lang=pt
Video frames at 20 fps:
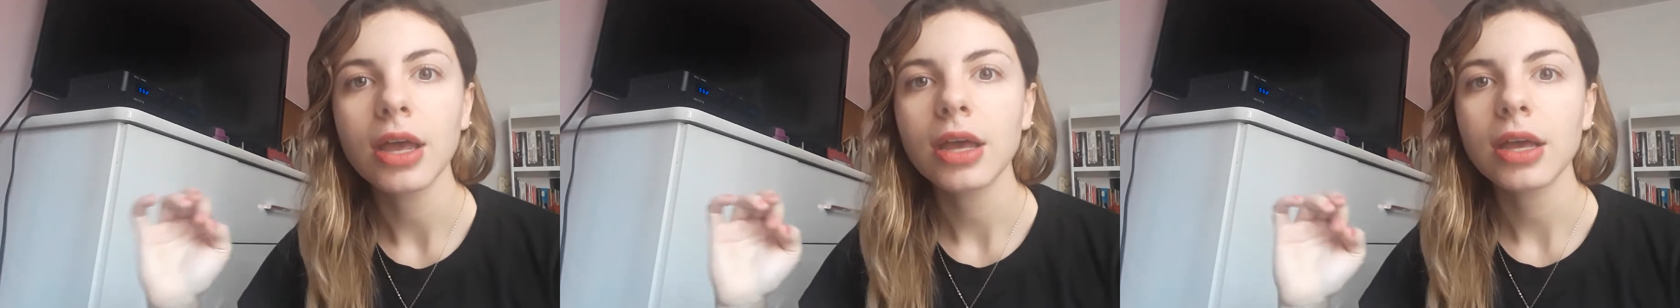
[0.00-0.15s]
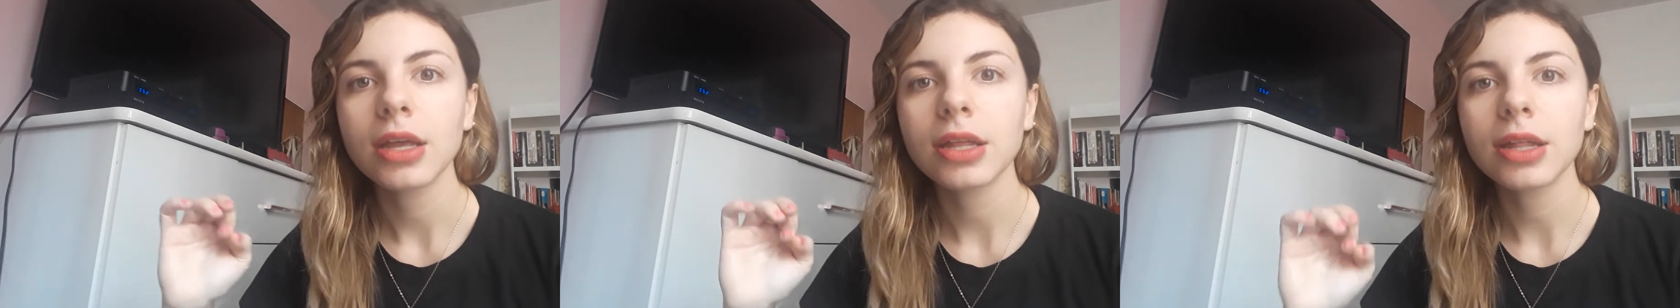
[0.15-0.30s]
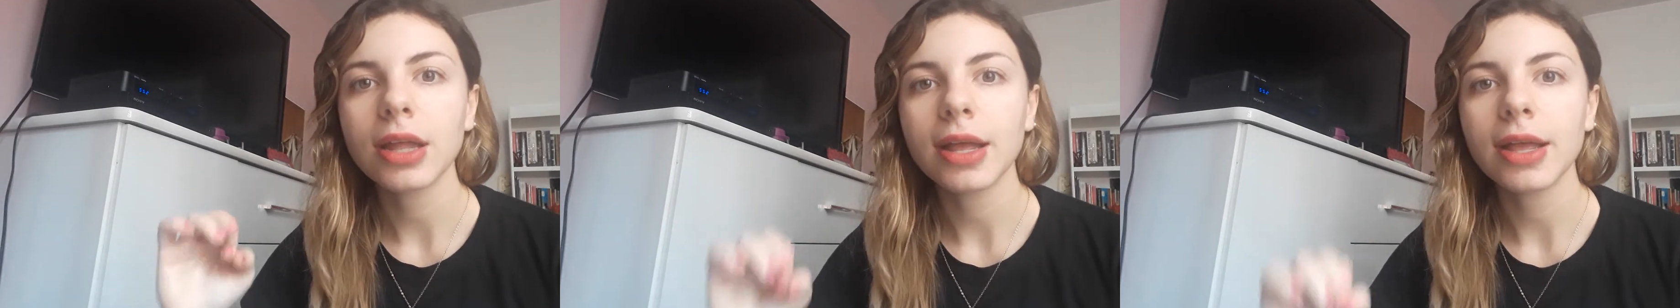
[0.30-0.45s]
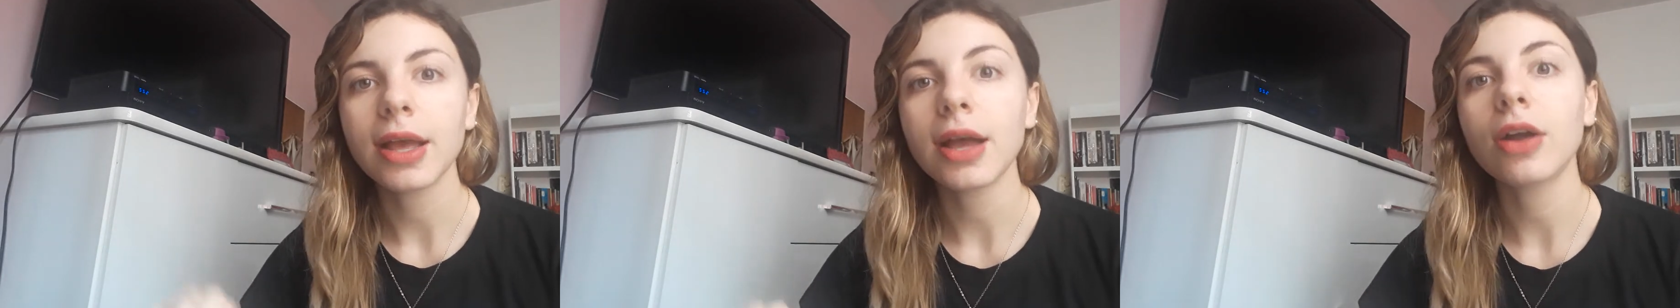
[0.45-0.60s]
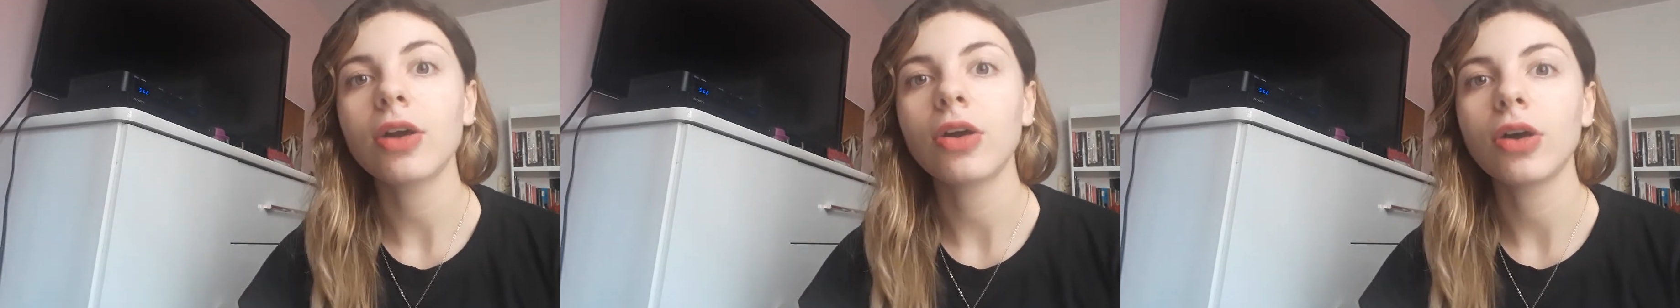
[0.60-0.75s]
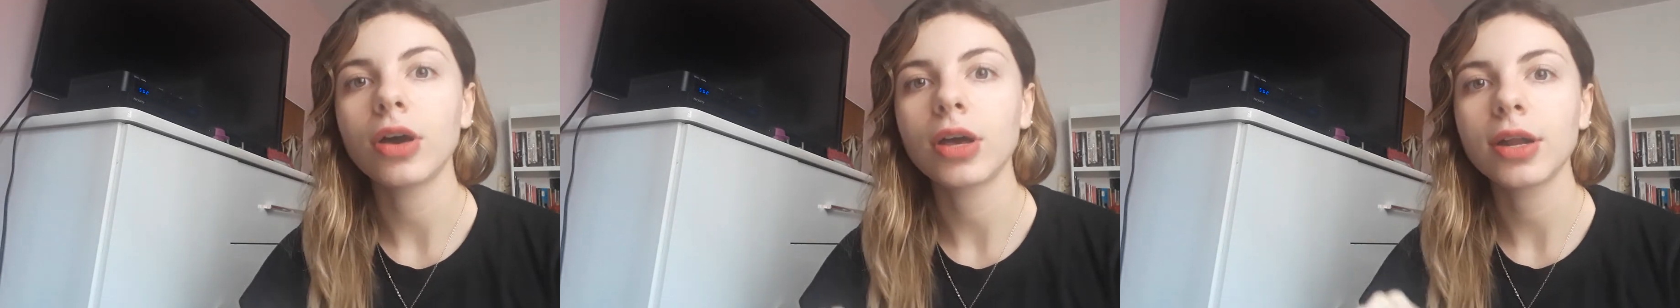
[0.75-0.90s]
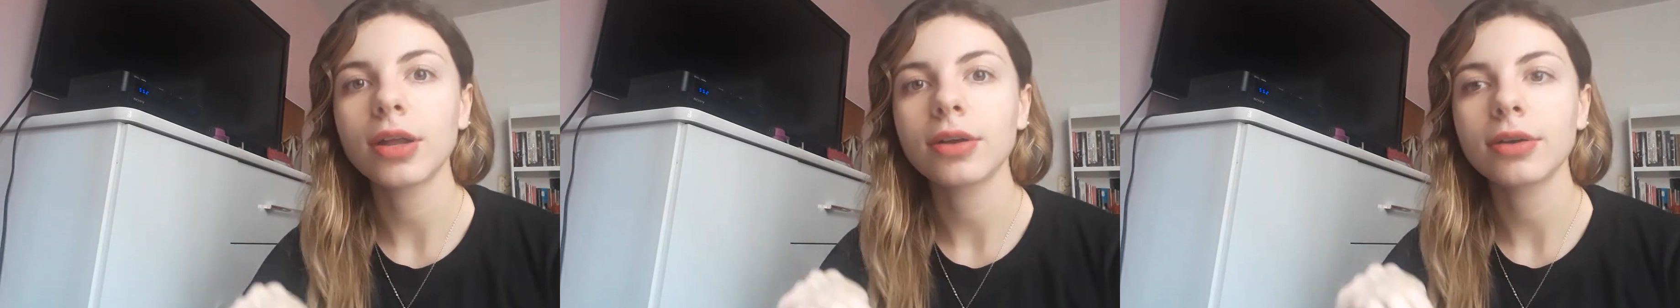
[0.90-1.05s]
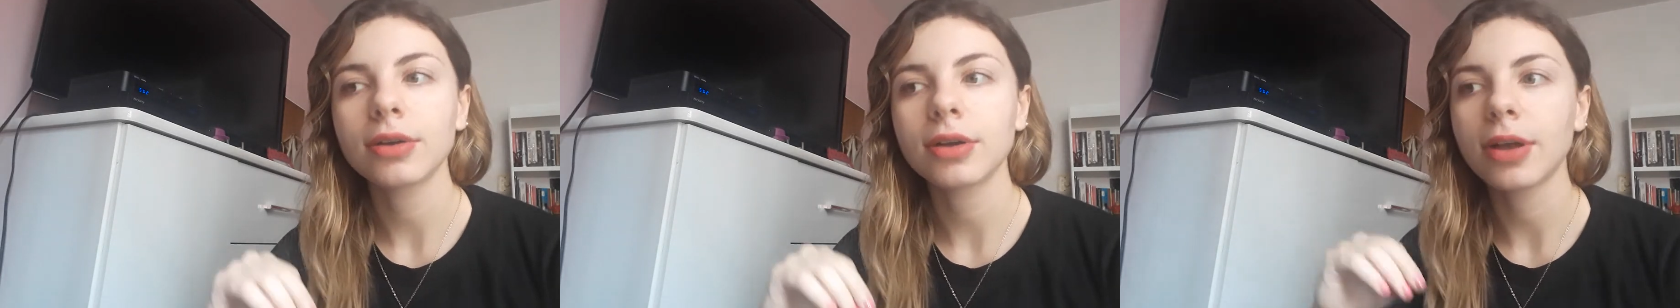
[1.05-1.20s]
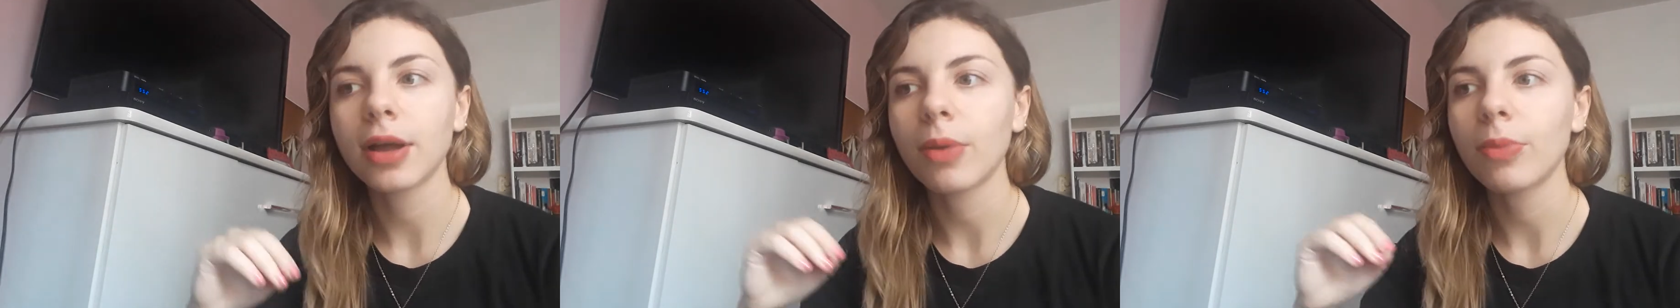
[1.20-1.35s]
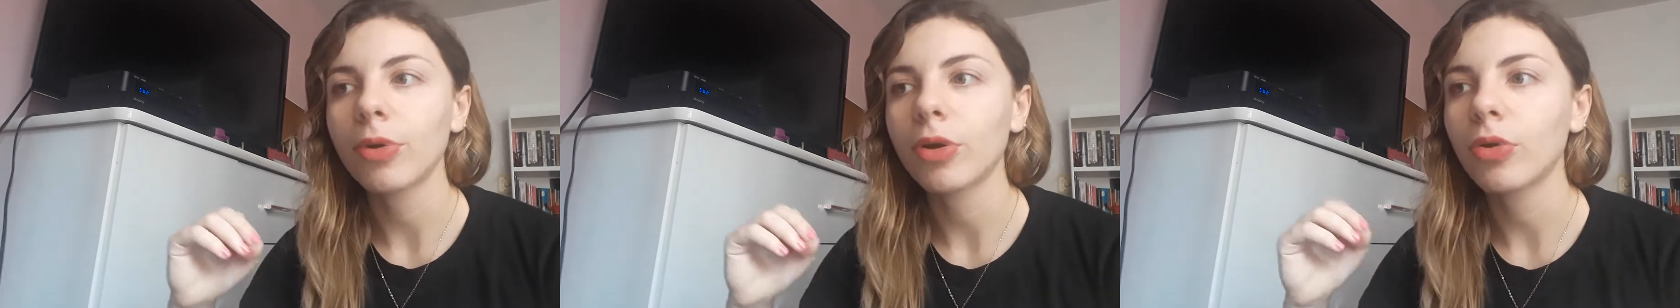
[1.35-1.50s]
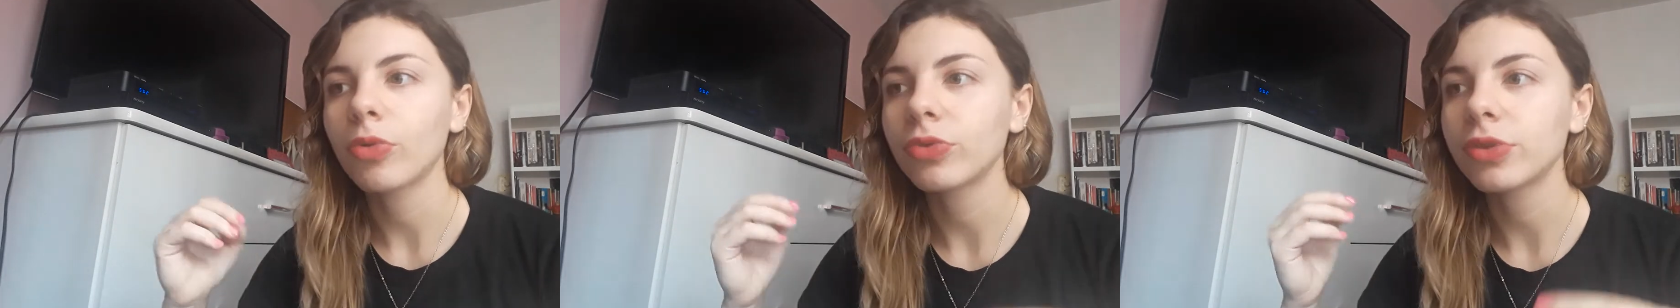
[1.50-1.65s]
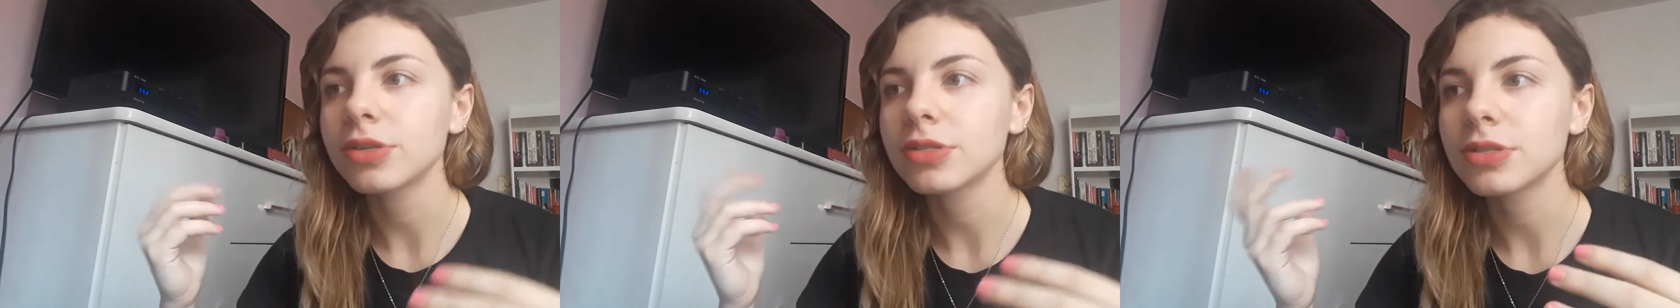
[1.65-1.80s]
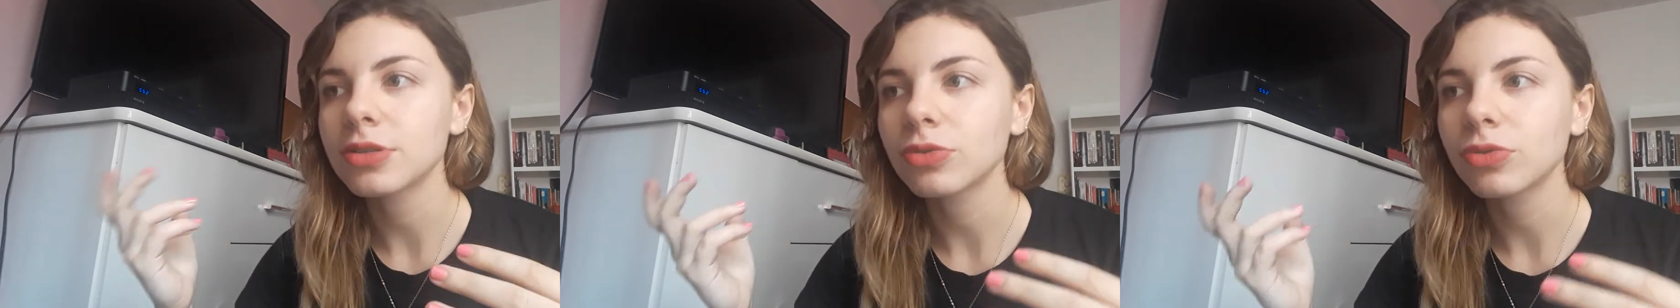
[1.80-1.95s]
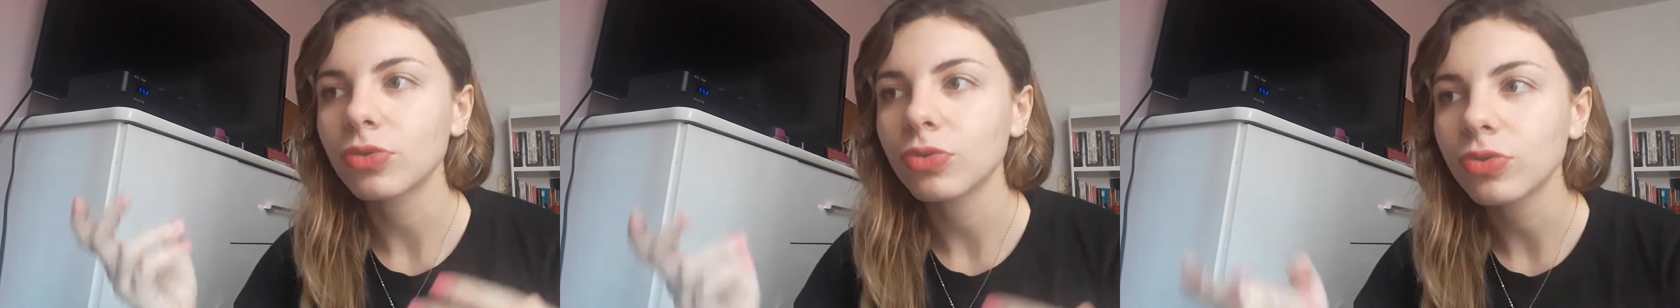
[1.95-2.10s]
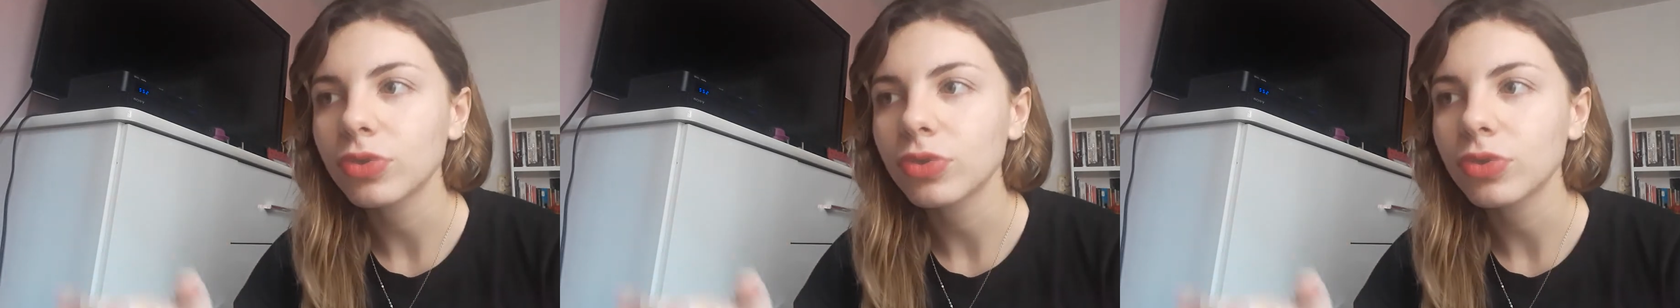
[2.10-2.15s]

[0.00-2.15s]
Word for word: E daí agora acaba acontecendo